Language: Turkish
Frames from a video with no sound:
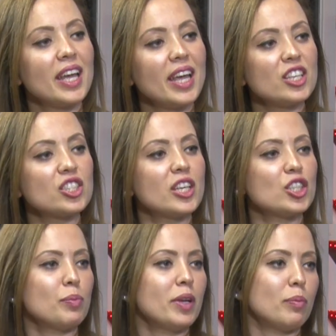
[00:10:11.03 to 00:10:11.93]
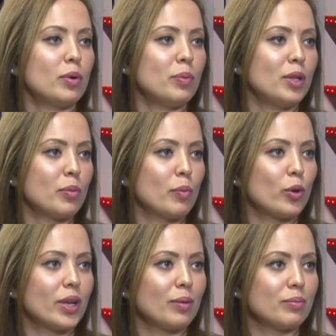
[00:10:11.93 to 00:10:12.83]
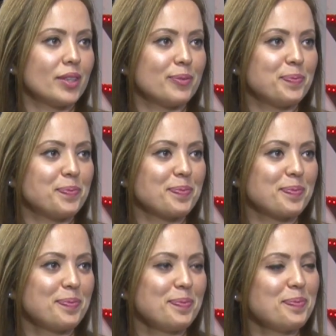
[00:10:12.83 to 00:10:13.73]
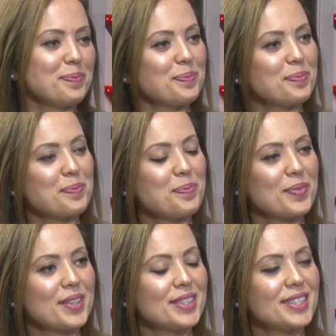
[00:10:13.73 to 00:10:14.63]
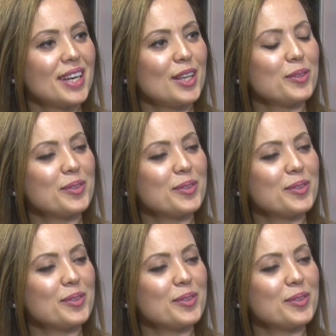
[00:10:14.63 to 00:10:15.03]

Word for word: eşleşme yapabilmem önemli. Teşekkür ediyorum. Sağ olun.